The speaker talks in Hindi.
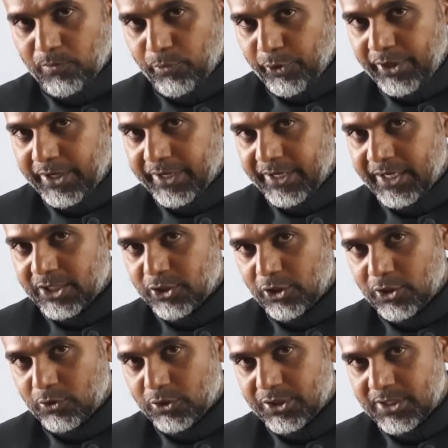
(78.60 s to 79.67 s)
पोएट्री के
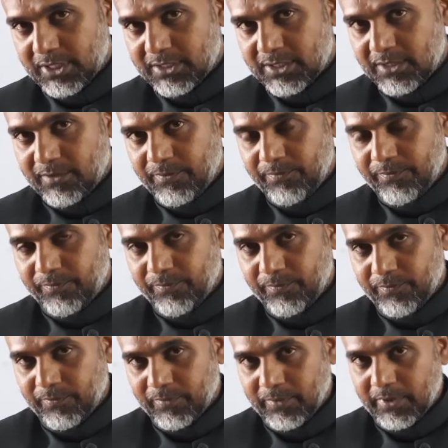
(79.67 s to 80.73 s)
शॉर्ट क्वेश्चन आंसर
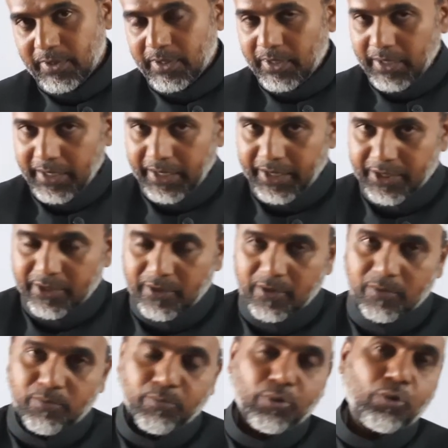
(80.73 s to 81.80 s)
एट
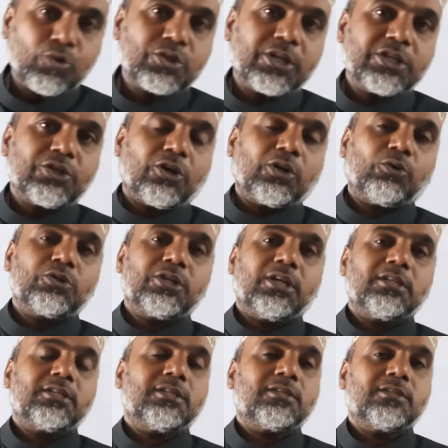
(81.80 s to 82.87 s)
प्रोस के शॉर्ट क्वेश्चन
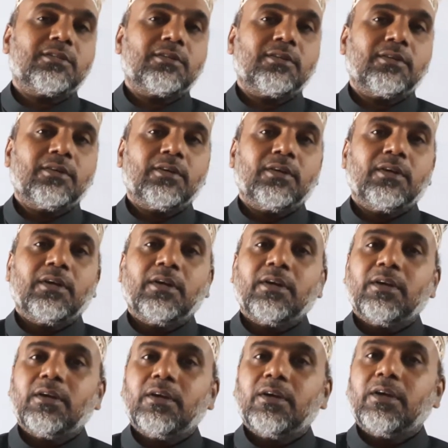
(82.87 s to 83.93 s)
आंसर्स
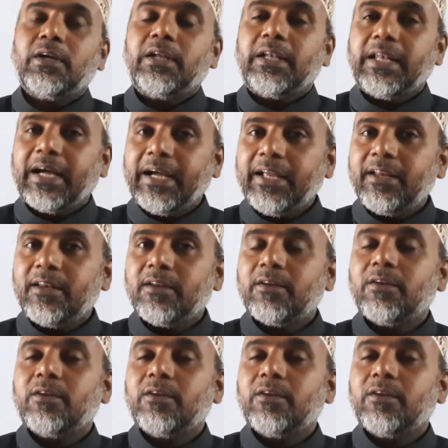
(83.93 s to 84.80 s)
नाइन